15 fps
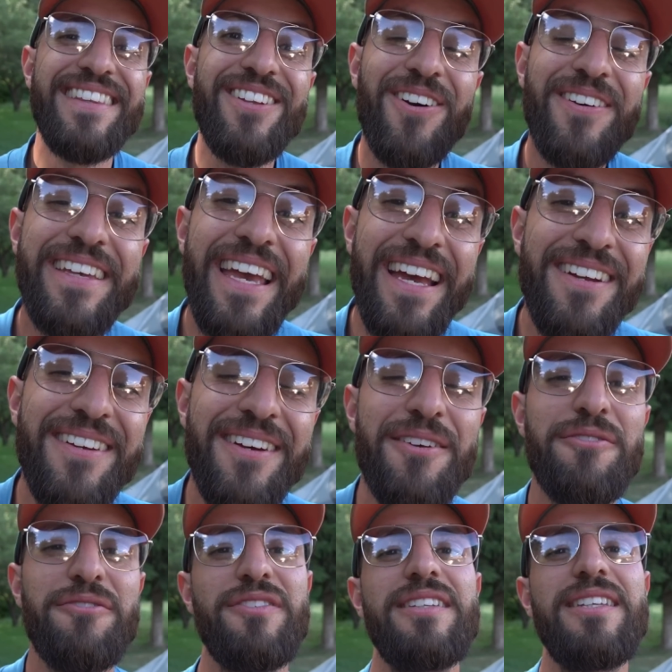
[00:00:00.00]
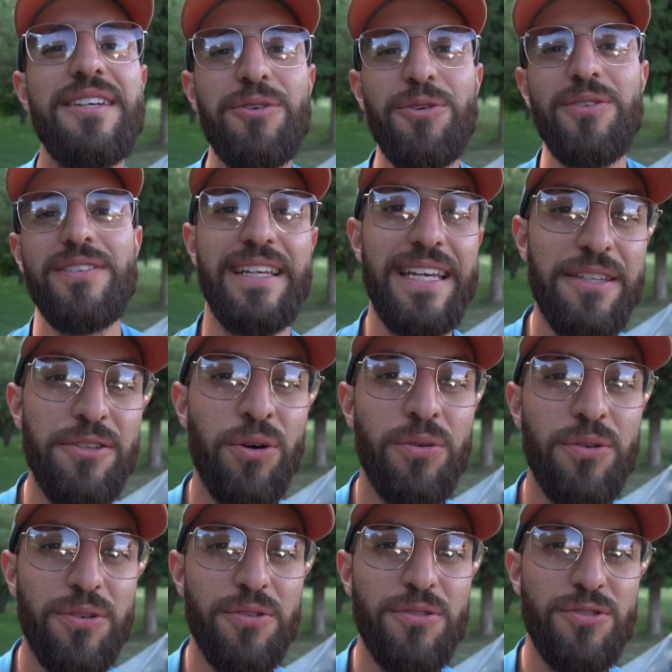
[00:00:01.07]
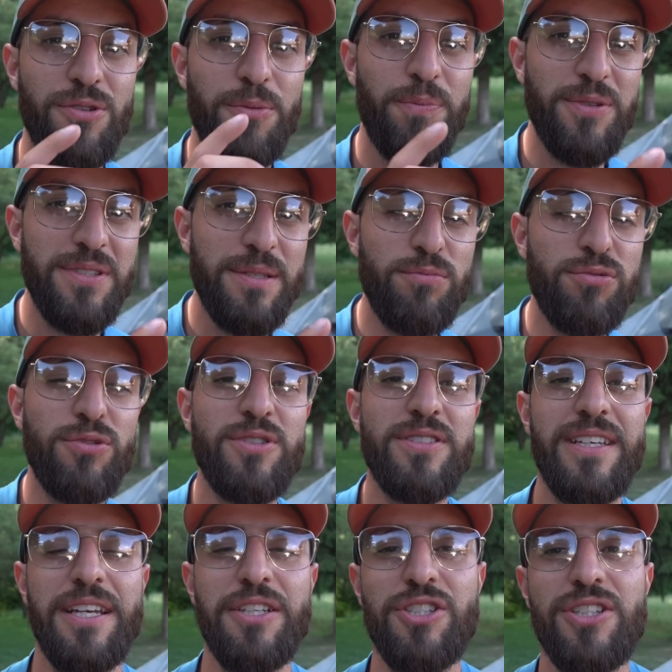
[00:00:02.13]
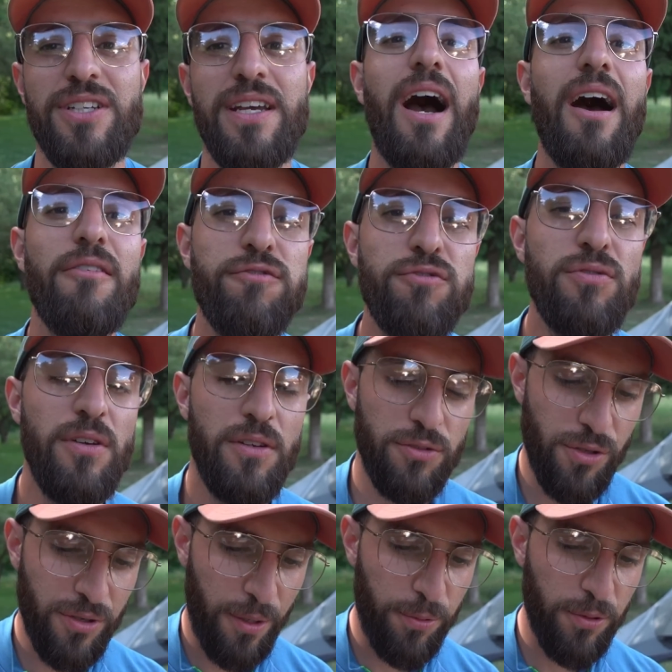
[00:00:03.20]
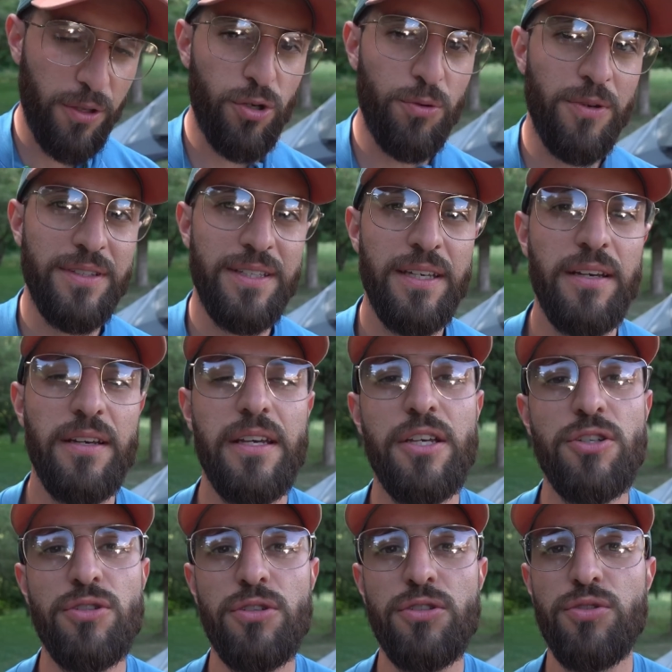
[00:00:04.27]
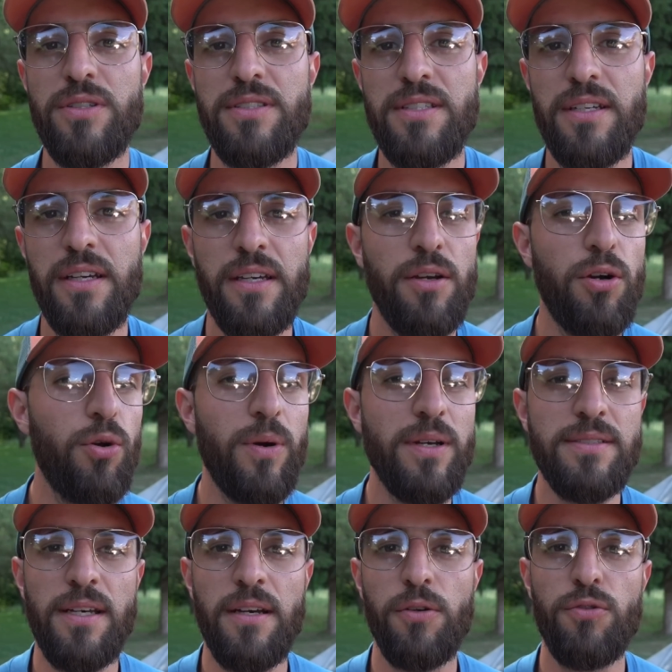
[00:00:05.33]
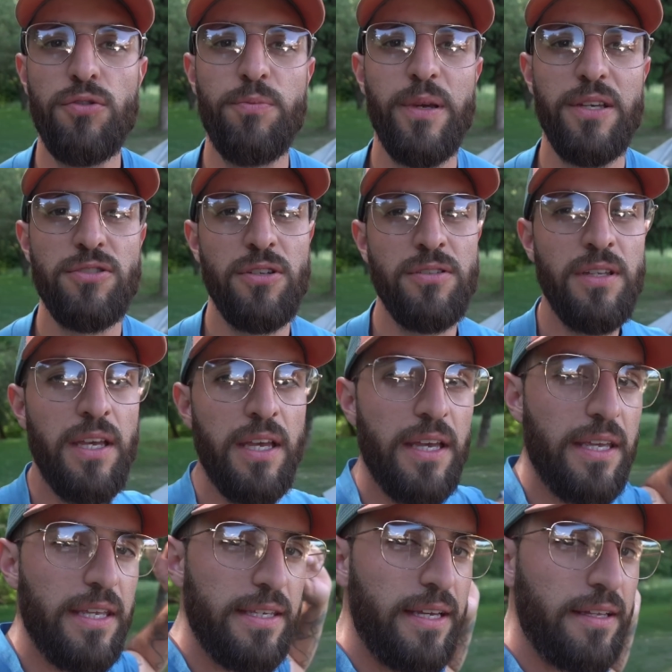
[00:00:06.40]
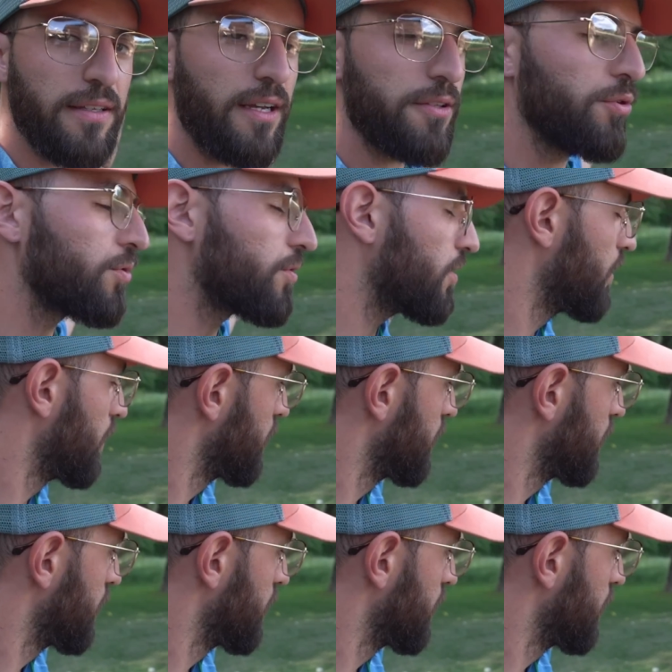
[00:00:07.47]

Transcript: Dans quelle vidéo est donc ce petit bout de sketch À vous de répondre en commentaire et je choisirai au hasard une personne et il gagnera donc